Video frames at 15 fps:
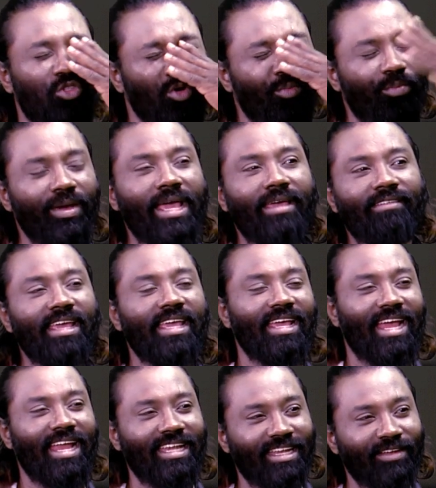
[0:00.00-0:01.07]
దొబ్బేవే
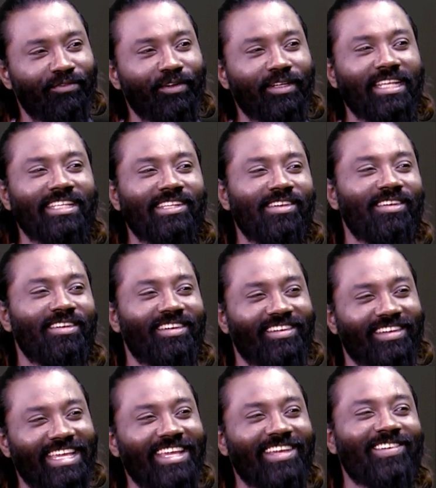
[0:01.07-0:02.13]
అంటే ఫుటేజ్లో
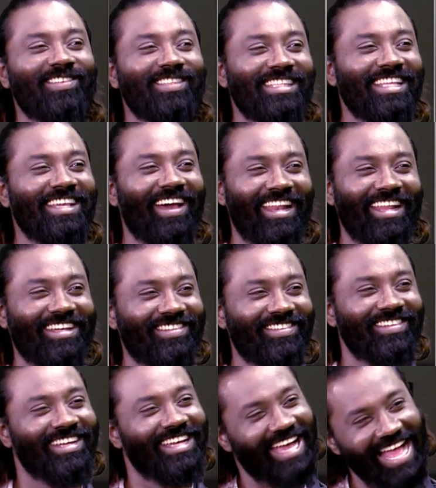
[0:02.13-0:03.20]
కిక్ ఉంది వాళ్ళకు
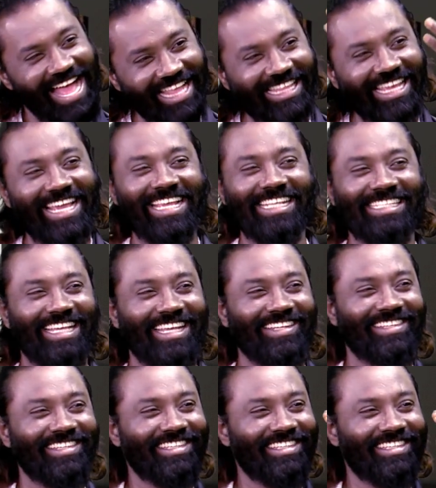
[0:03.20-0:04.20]
అది వేశారు